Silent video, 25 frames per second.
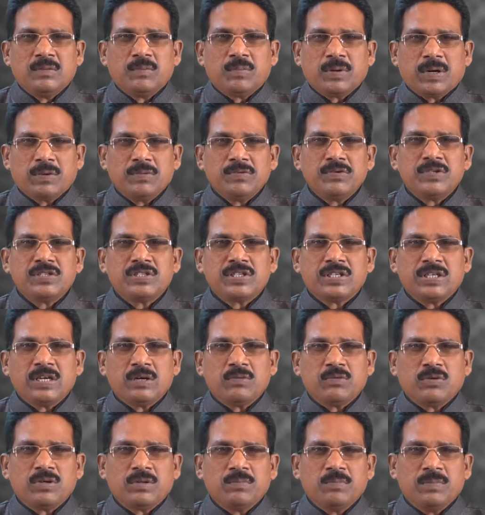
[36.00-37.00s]
ప్రభు ఇచ్చిన
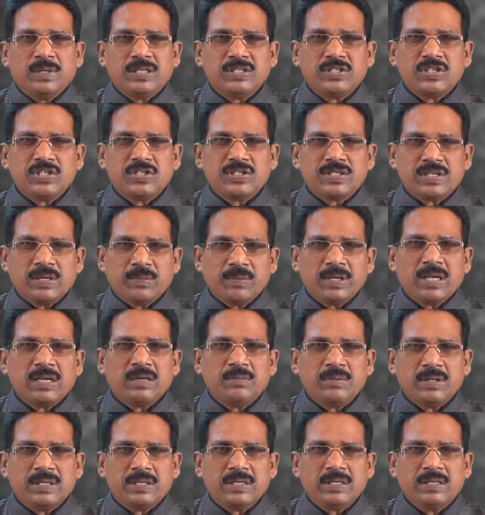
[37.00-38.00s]
ఉన్న మంచి
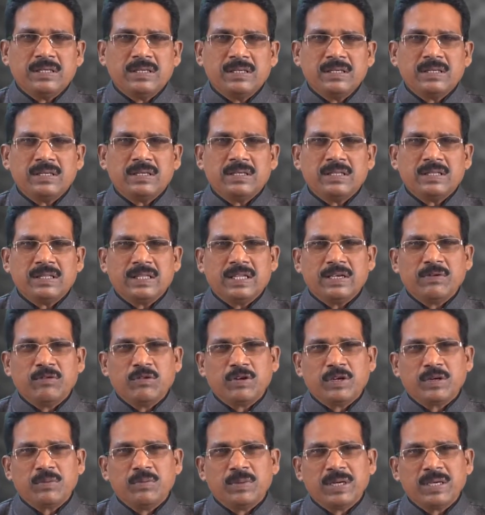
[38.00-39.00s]
సమయాన్ని బట్టి
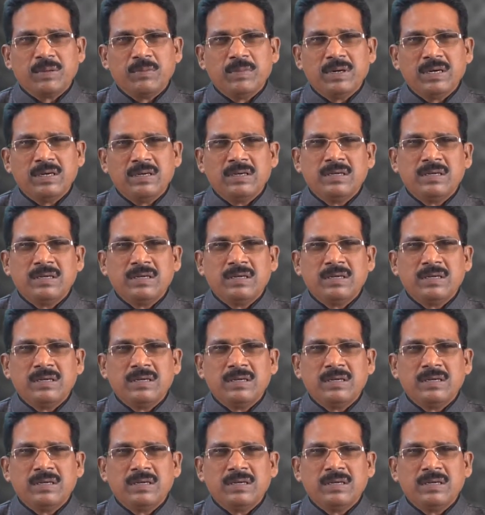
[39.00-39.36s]
దేవునికి మహిమ